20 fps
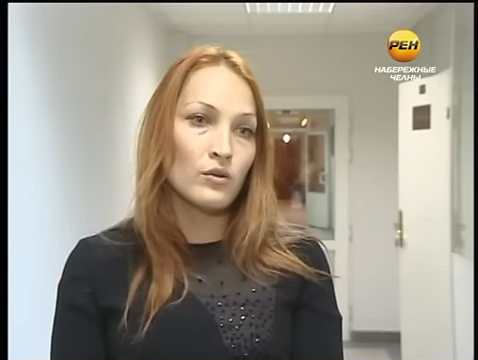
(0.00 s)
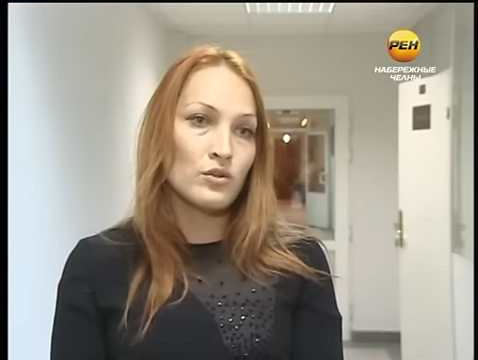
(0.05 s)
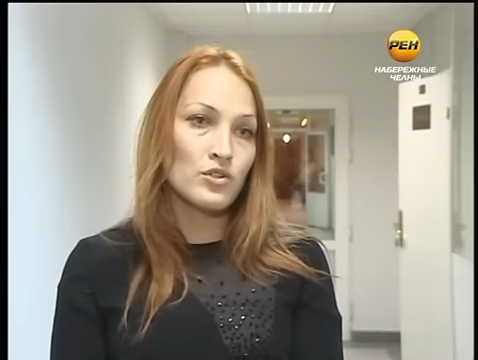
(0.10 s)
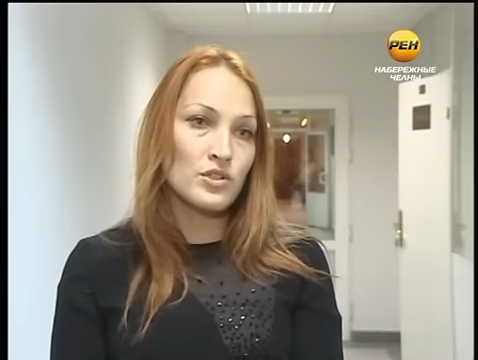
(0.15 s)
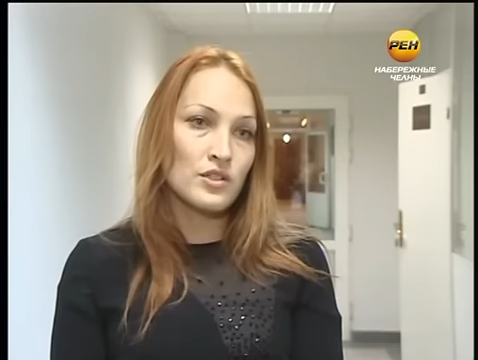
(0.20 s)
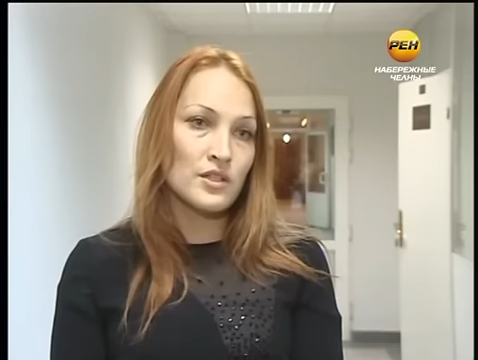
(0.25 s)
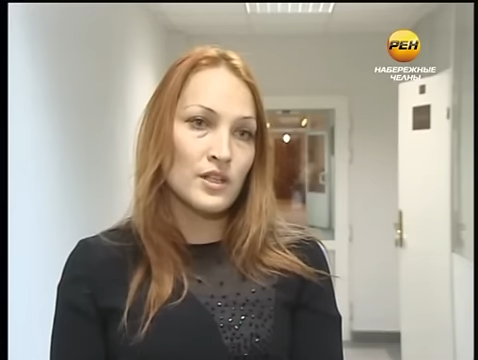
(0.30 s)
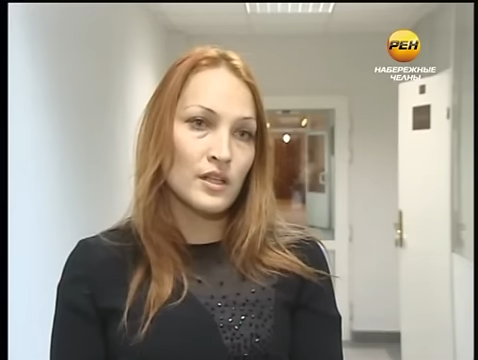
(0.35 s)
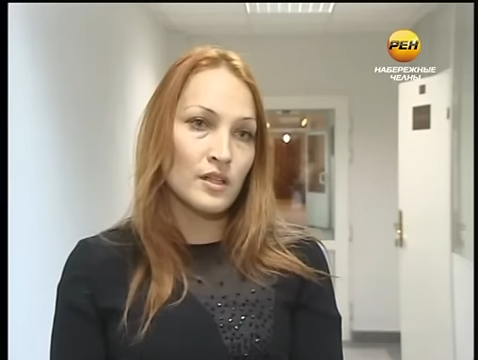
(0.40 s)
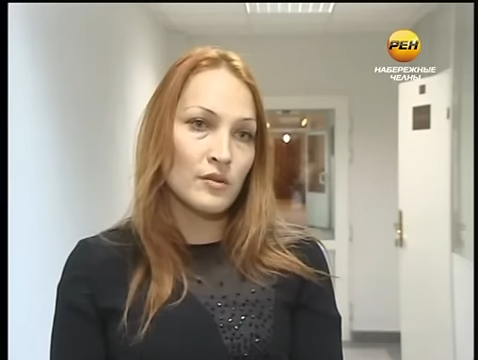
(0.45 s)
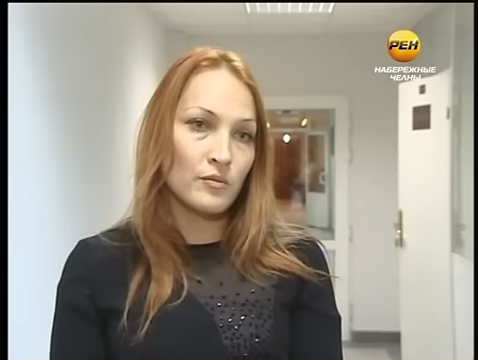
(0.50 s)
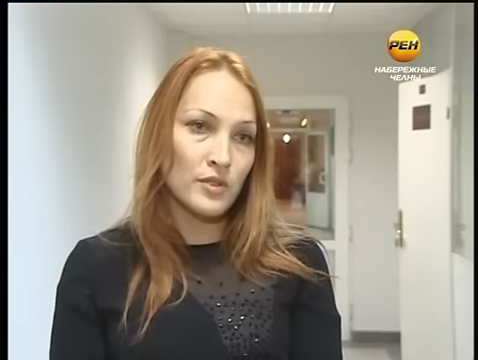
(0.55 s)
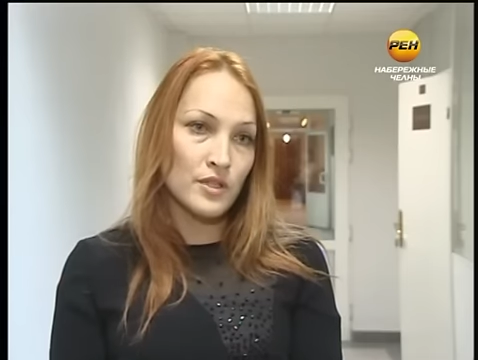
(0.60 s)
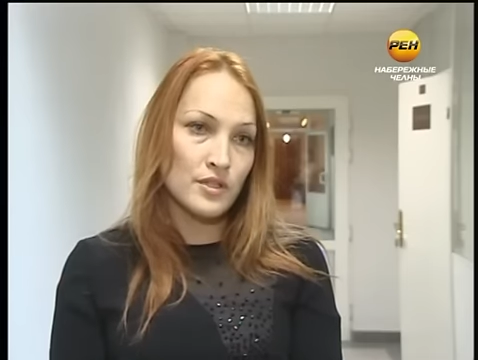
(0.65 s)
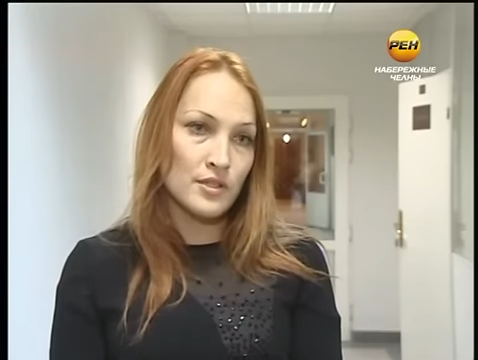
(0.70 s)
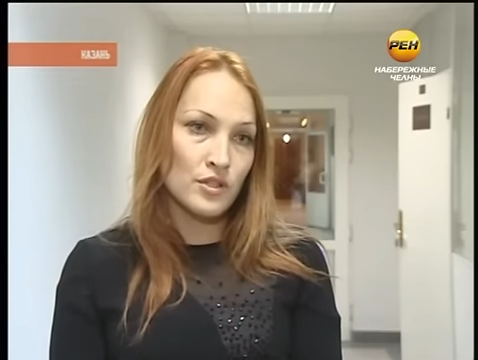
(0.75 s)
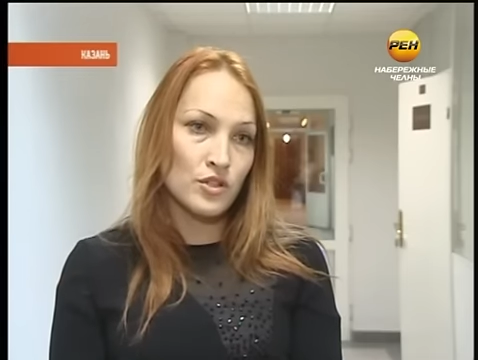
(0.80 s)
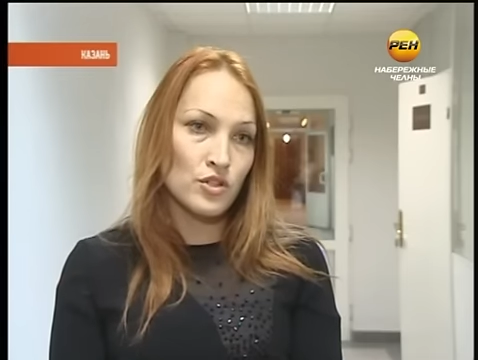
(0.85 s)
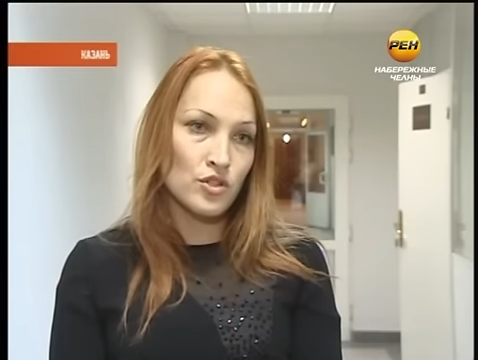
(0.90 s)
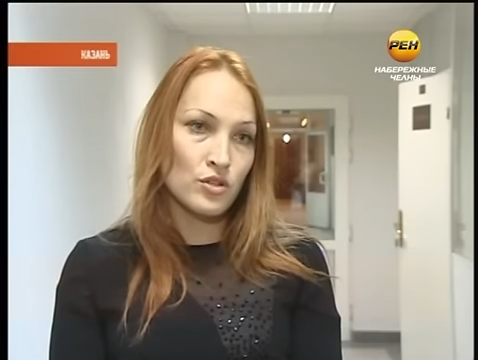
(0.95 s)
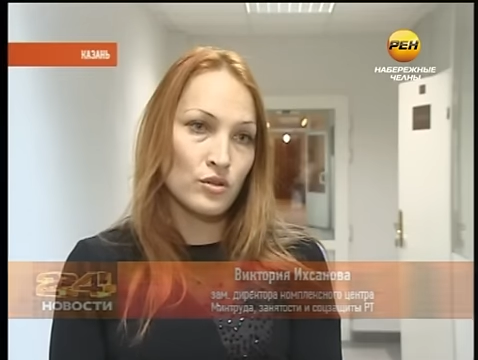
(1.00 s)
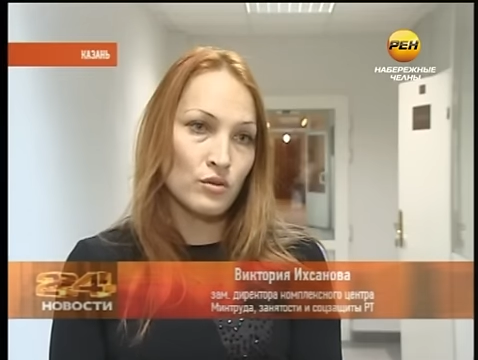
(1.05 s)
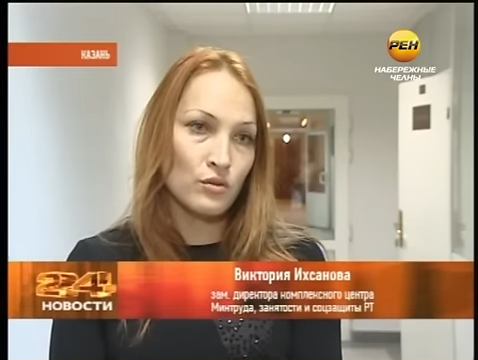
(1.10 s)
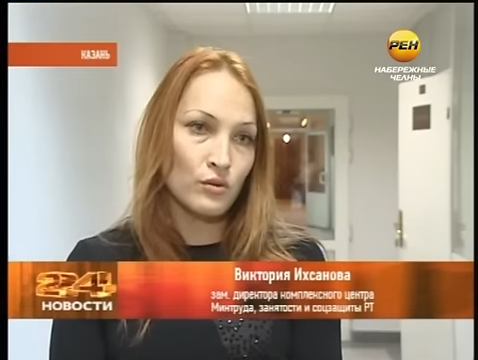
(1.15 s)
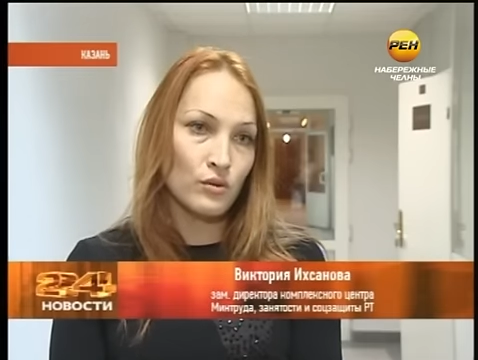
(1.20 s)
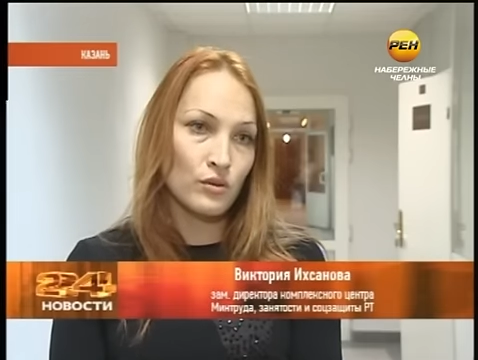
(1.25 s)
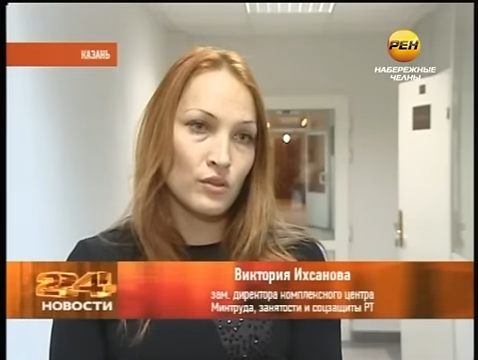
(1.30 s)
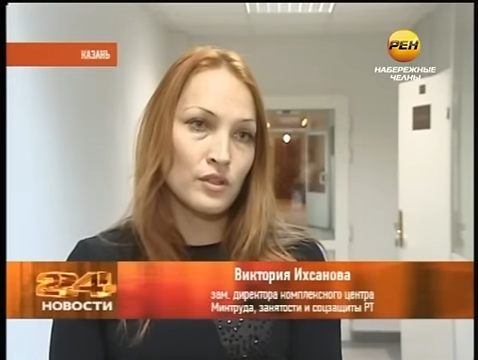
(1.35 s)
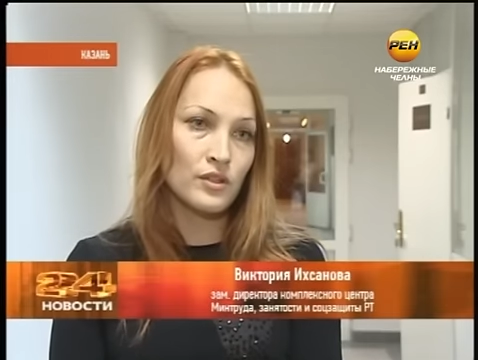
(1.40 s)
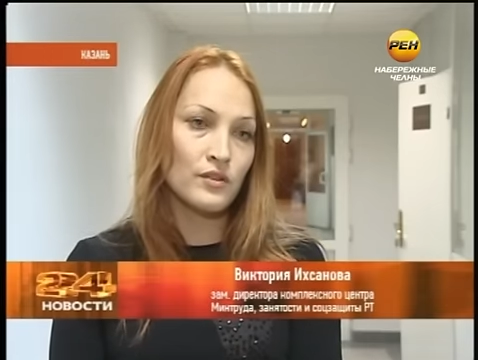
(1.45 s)
Хочется отметить,
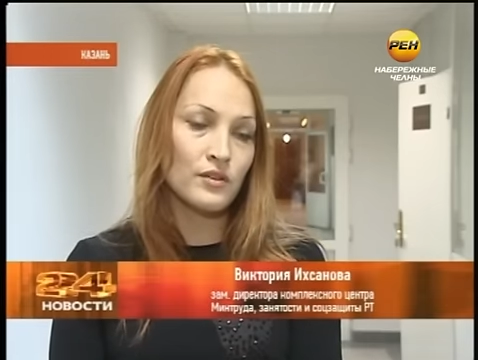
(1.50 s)
что